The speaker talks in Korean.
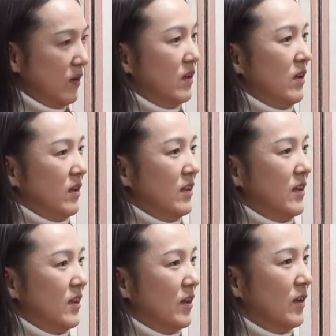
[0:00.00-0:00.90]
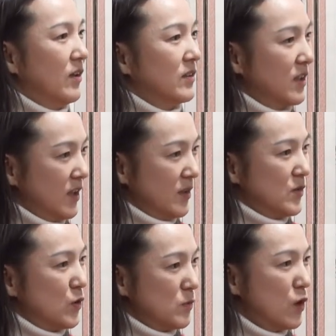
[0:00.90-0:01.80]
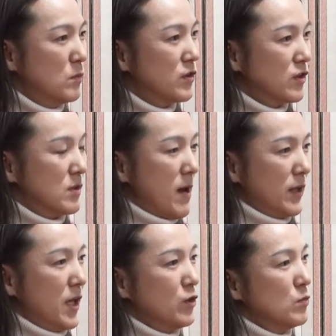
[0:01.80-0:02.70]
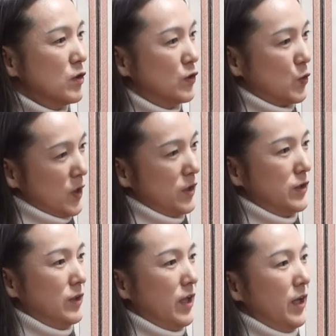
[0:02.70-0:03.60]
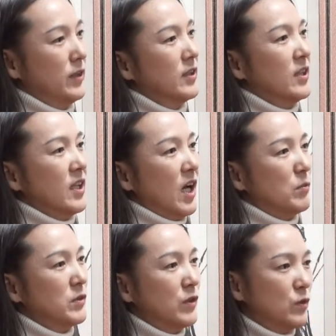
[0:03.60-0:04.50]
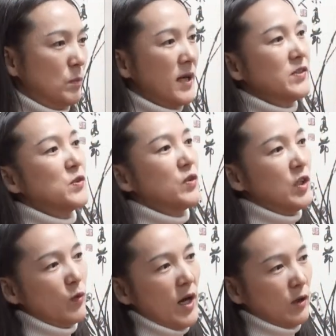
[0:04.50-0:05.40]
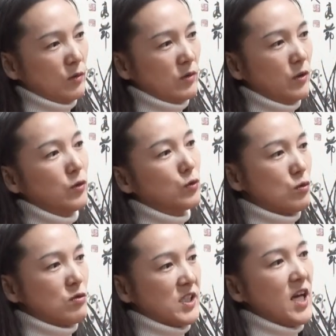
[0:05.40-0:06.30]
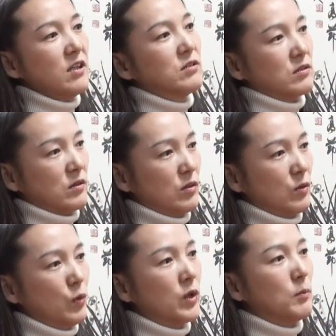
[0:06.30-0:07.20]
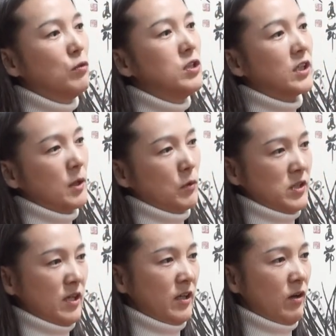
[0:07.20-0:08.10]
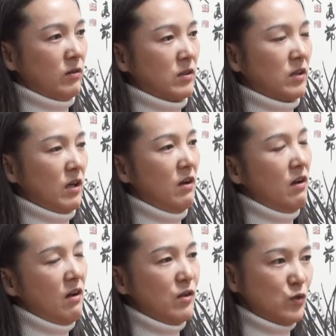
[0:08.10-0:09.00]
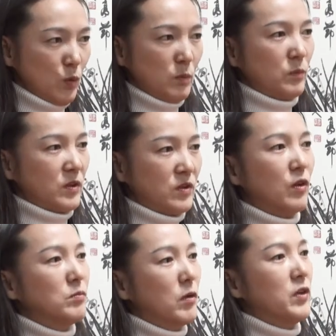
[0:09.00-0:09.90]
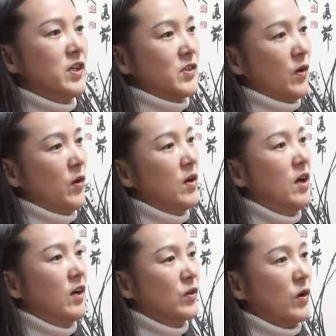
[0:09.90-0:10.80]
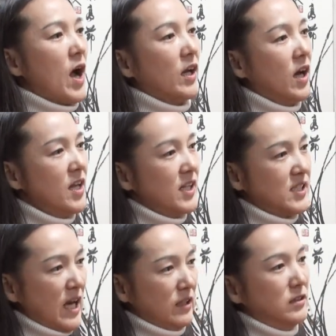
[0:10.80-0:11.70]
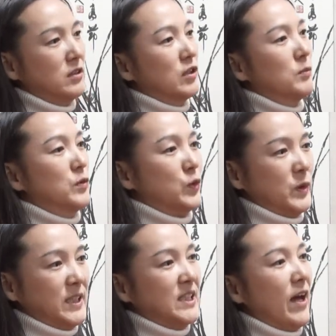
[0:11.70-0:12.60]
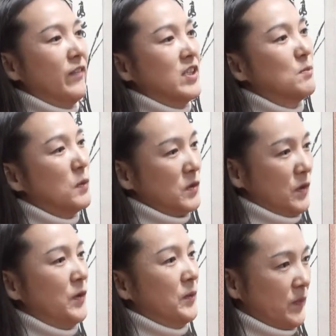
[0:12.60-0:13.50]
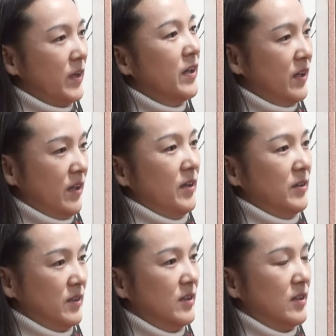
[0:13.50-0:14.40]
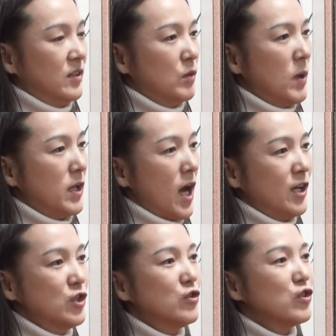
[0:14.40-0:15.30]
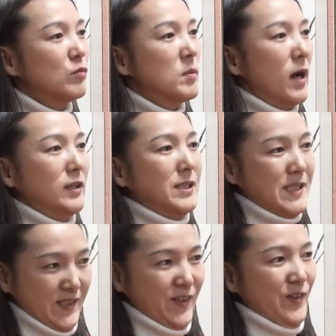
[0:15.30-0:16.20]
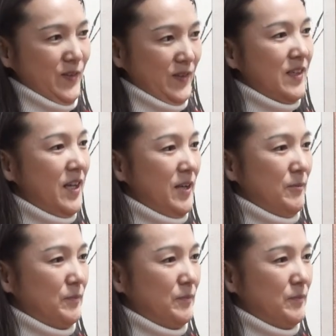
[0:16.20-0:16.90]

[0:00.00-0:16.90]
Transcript: 예, 어, 이렇게 좀 젊은 층들이 많이 해주면 네. 좋겠는데 아무래도 판소리와 여성 국가 창극 이렇게 분리가 돼버리잖아요. 그러니까 음. 좀 그런 면에서 더 가까이 하지 않는 점들도 있지 않나 싶어서 예. 음. 많이 아쉬운 점이 많이 있어요. 예.